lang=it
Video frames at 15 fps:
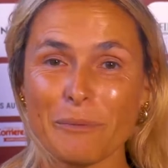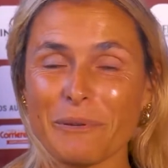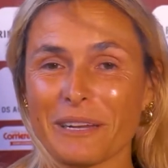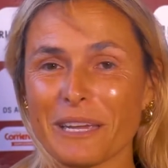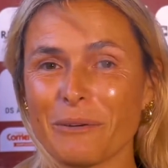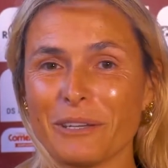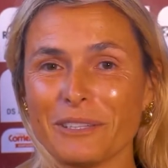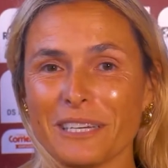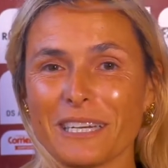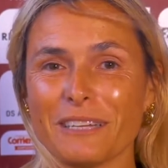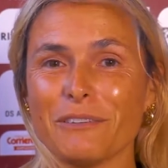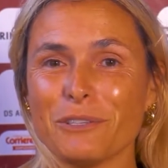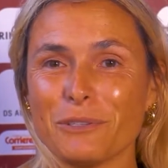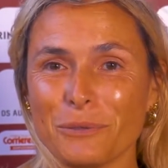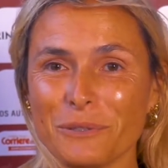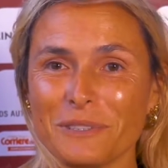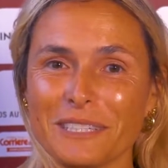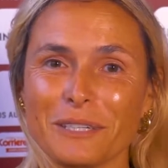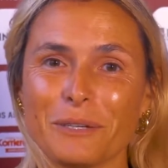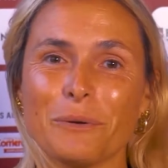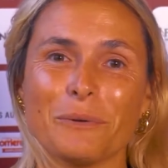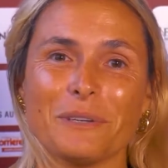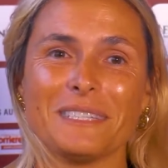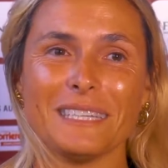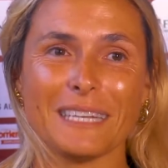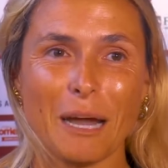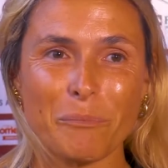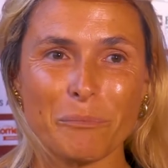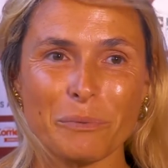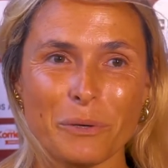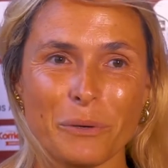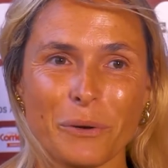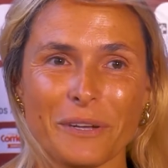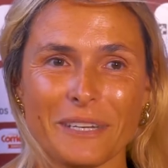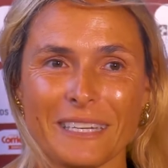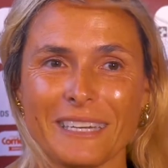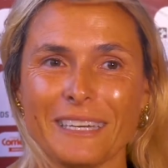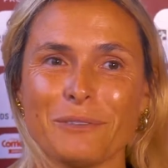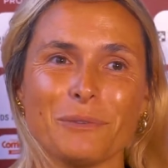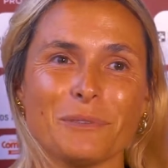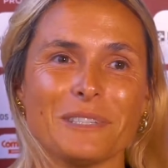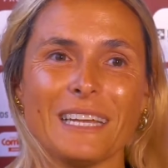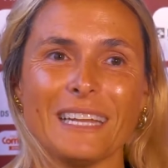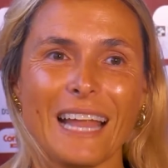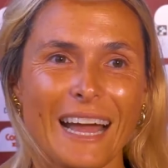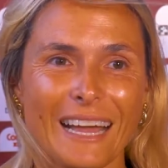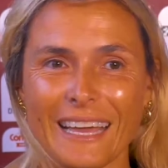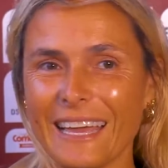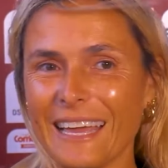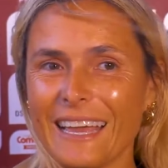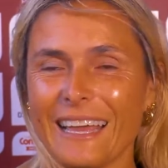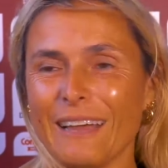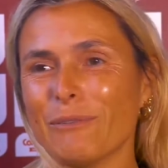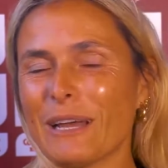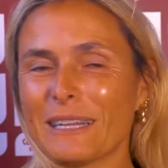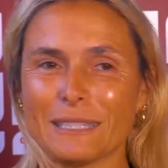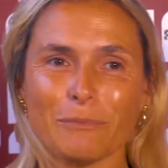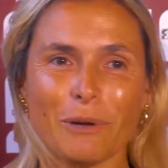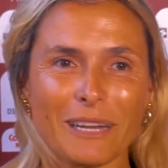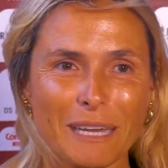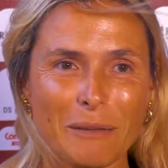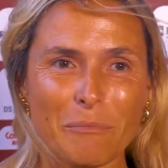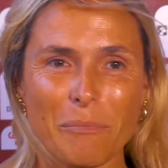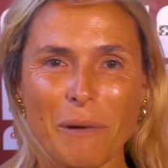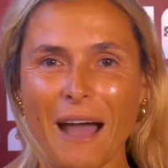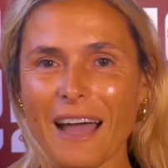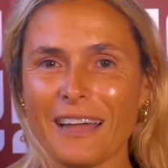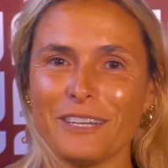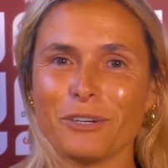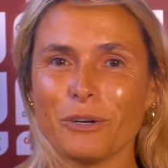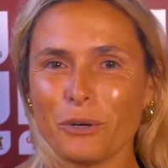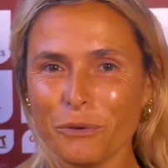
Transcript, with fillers: perché quando arrivi sul T con questi campioni e tu sei là che è un attimo anche in panico,